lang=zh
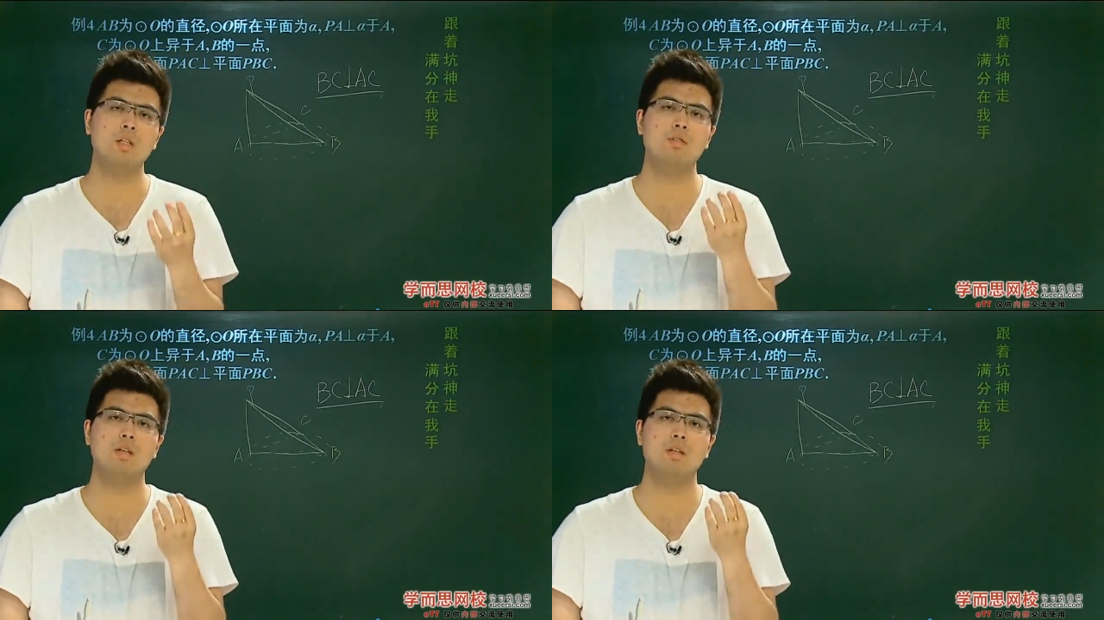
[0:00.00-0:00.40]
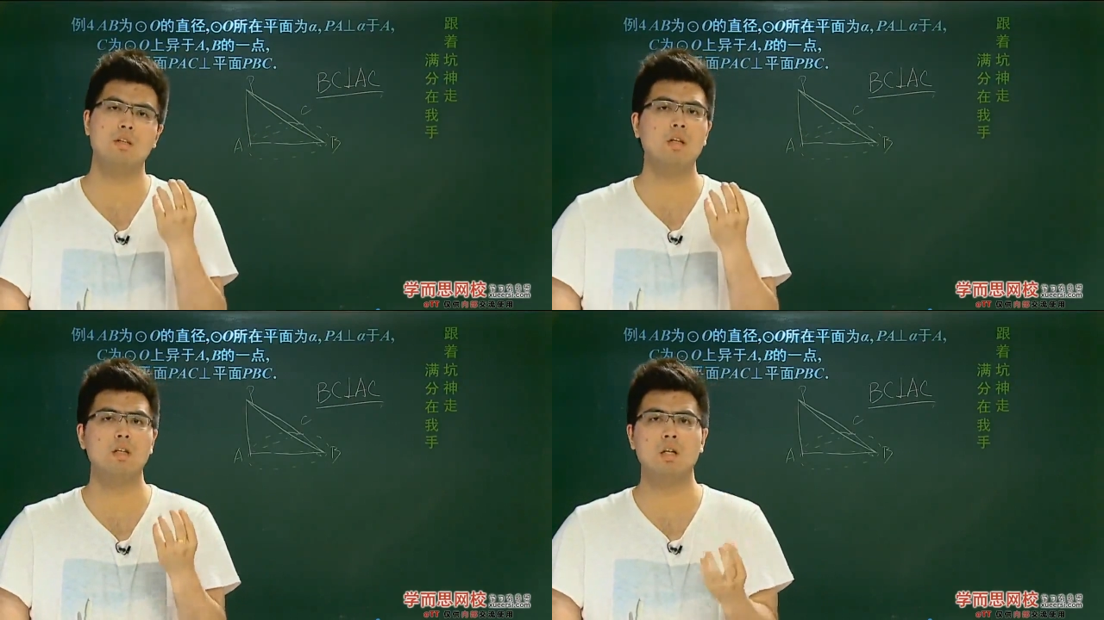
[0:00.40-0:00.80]
应该在你
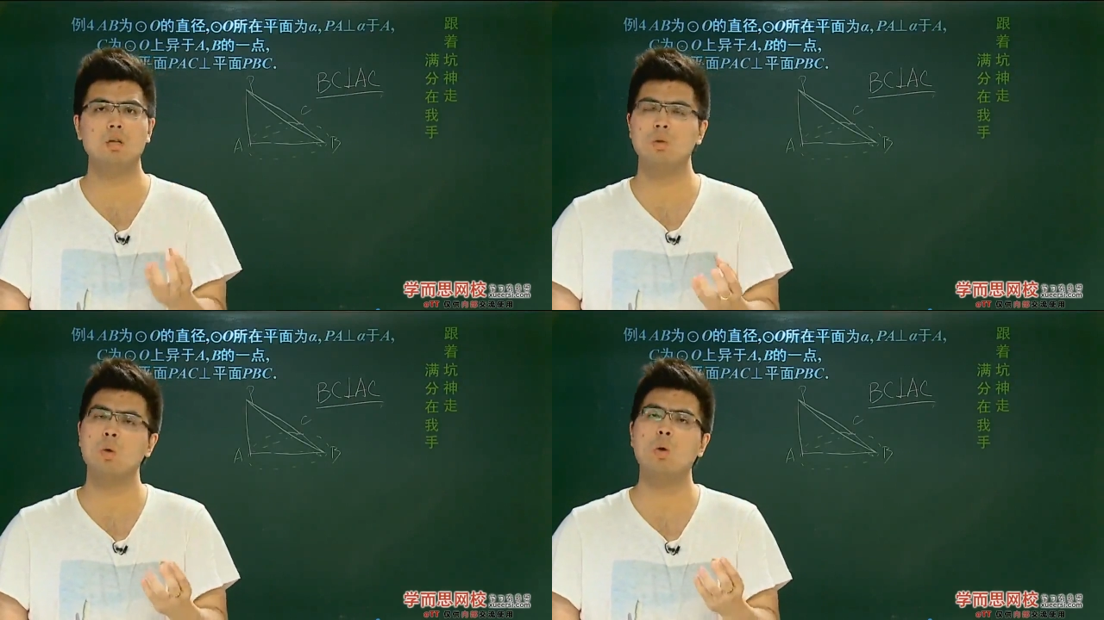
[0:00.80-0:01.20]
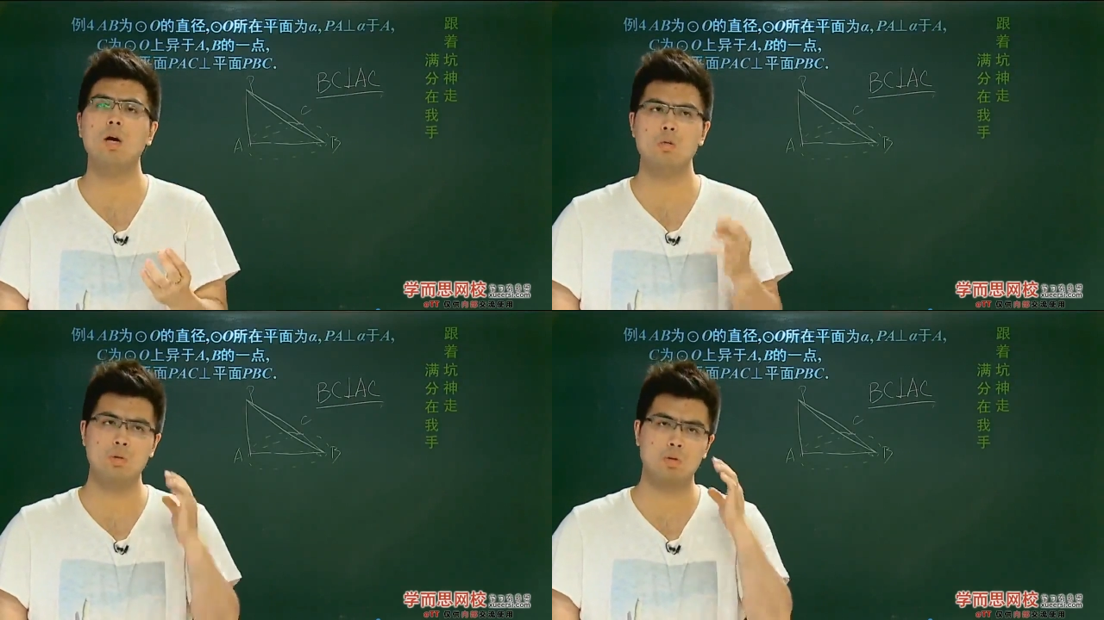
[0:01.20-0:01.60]
脑海当中
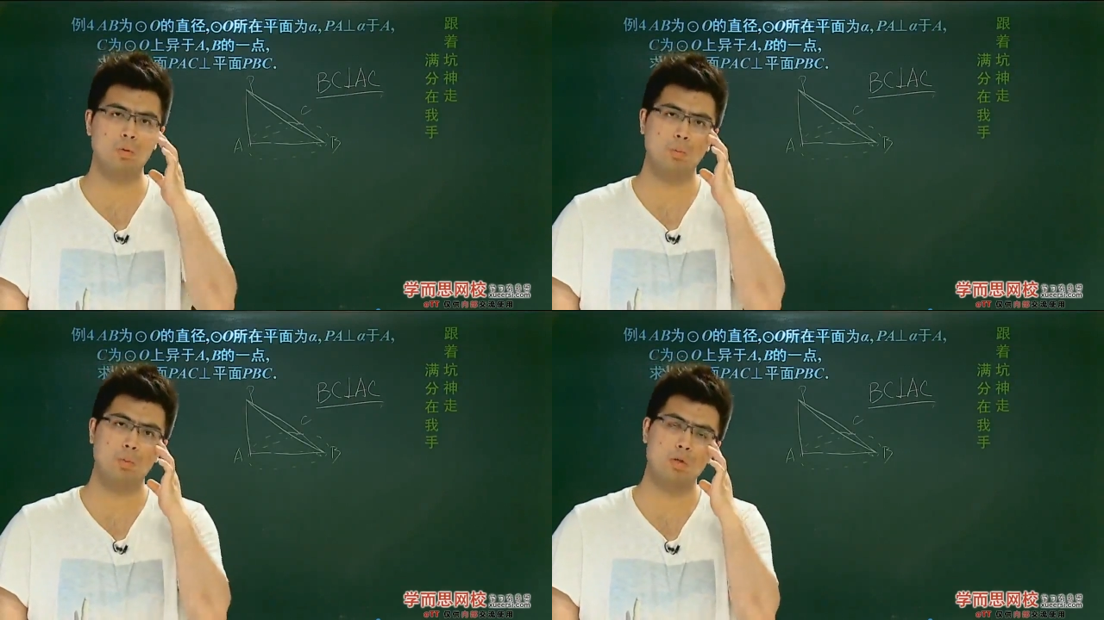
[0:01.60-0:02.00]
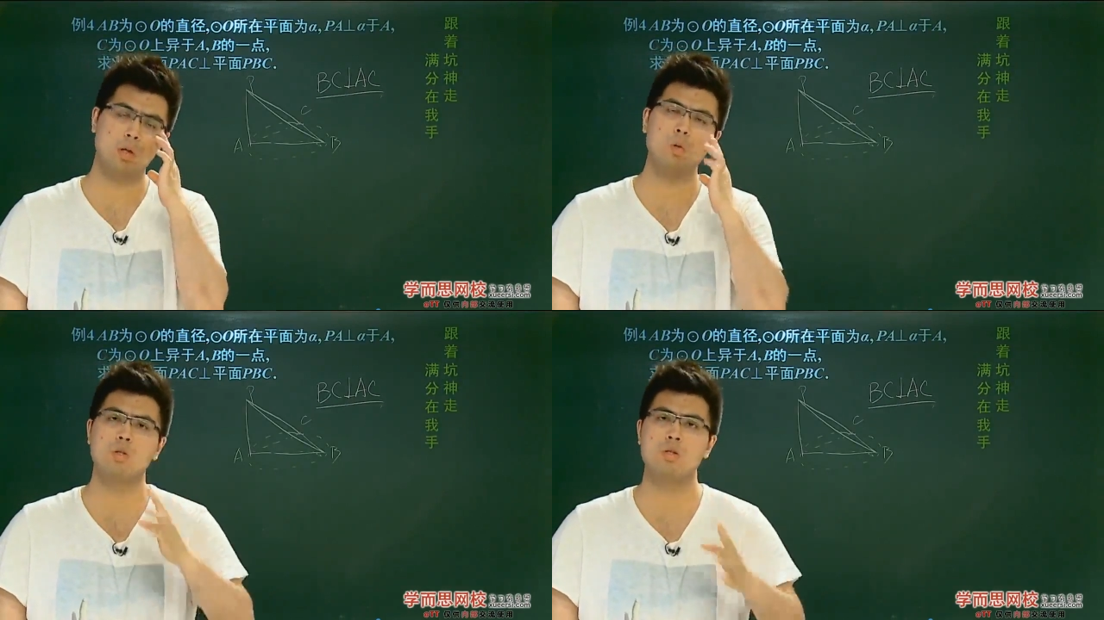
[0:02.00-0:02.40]
快速的用不
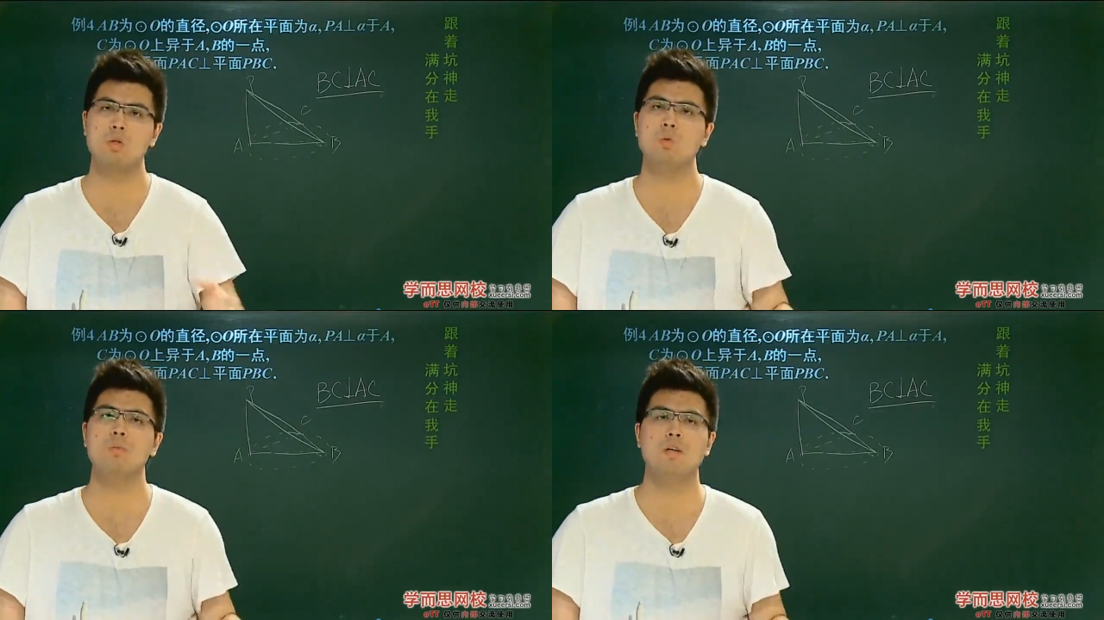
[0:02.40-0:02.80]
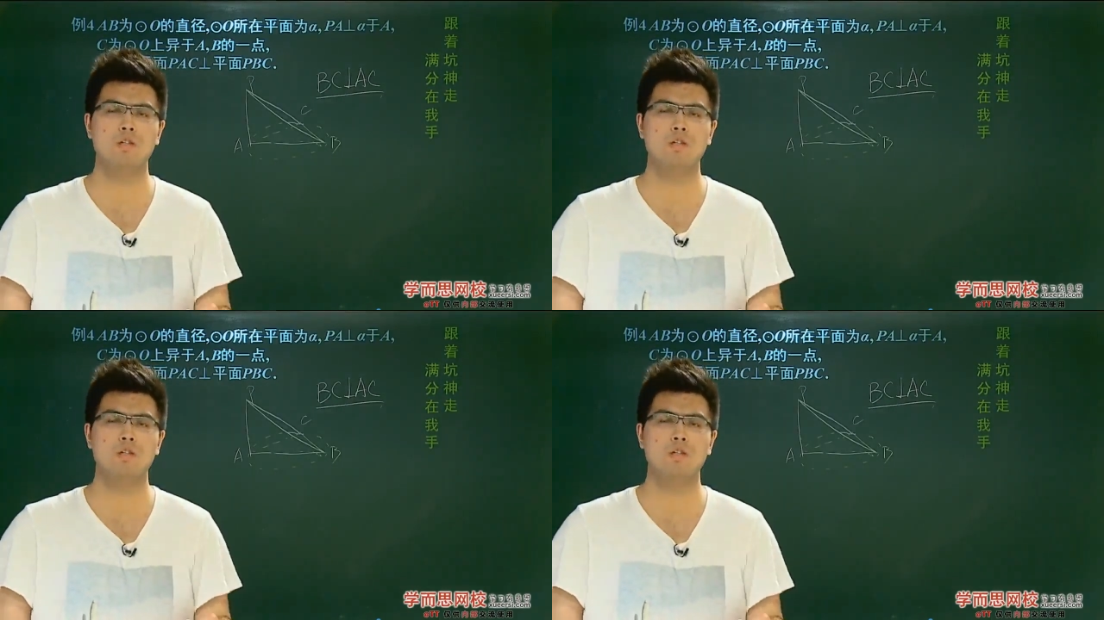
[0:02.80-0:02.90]
超过十五秒